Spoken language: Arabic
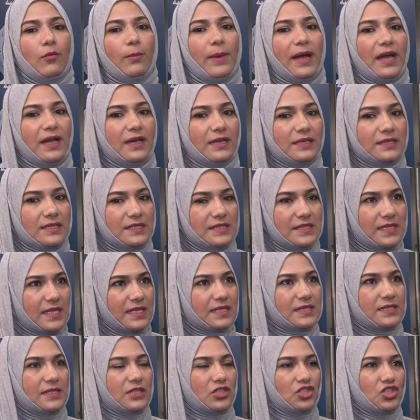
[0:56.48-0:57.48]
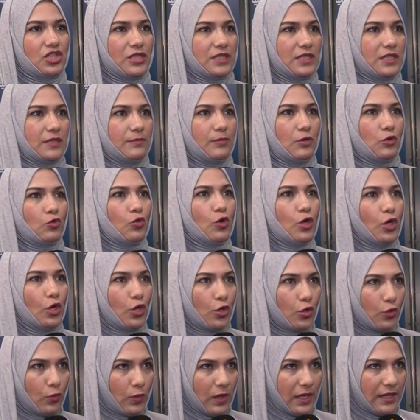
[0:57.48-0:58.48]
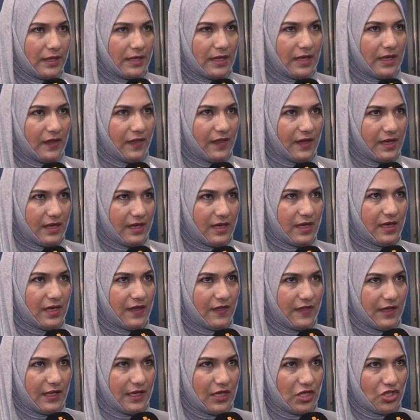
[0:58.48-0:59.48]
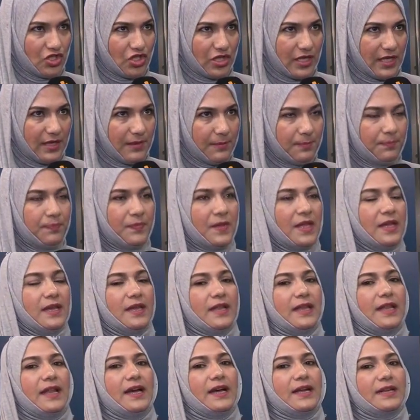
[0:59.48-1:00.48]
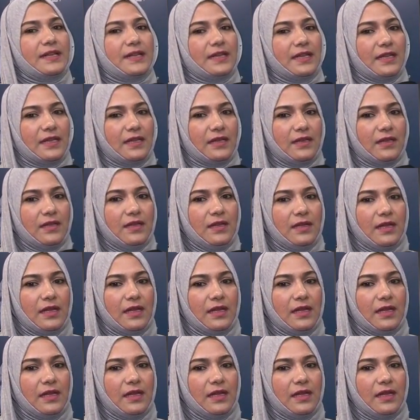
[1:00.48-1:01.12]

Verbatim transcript: مع اعتزازنا الشديد بكل أخواننا أعضاء هذه اللجنة لكن